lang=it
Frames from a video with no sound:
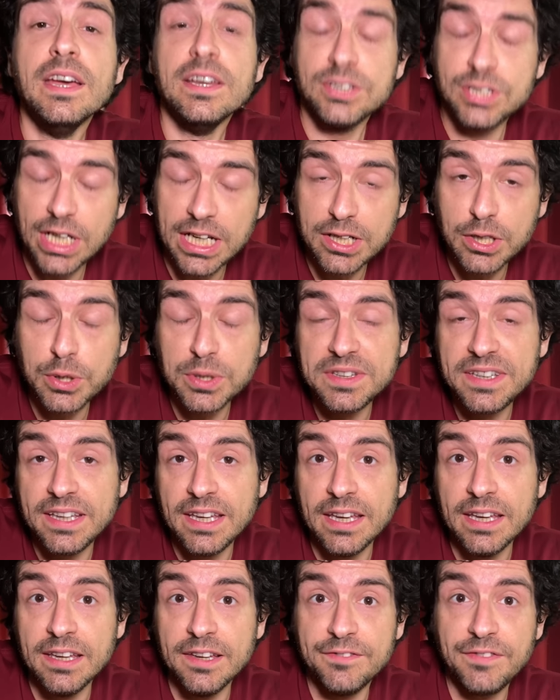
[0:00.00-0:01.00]
cerco
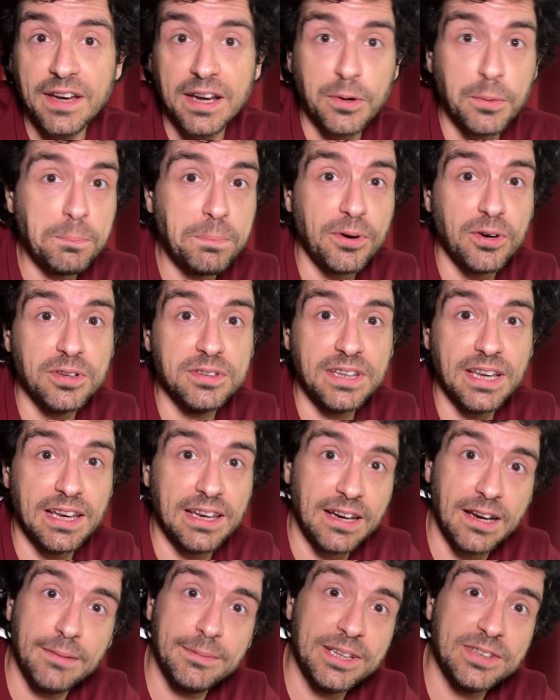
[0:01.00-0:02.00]
di fare un po' di
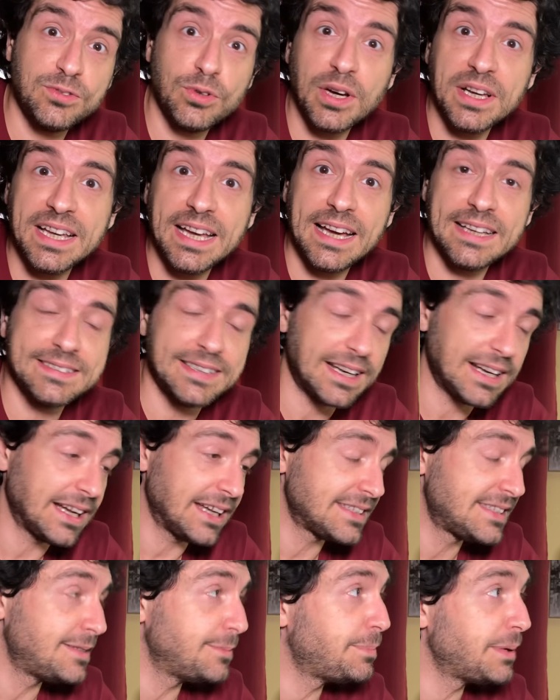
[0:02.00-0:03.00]
allenamento a casa
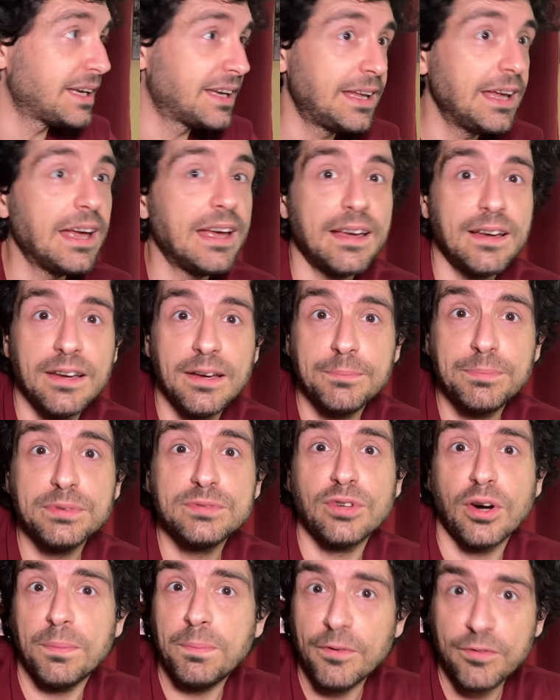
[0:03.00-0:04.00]
ragazzi perché eh,
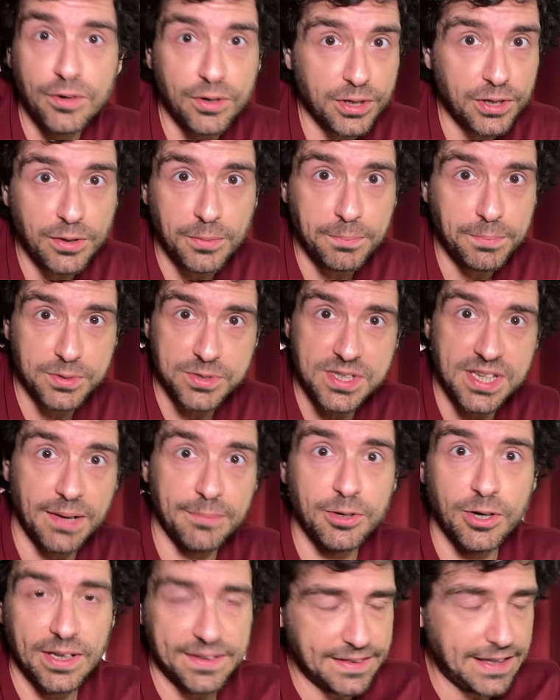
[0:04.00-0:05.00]
purtroppo fuori non
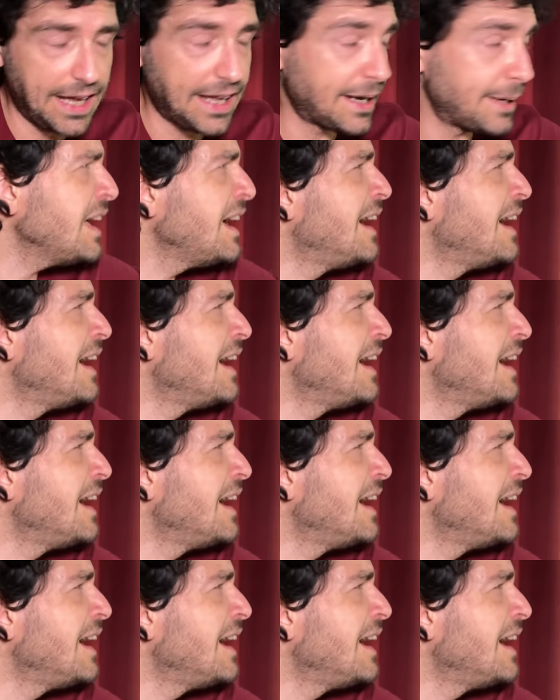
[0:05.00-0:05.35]
possiamo andare,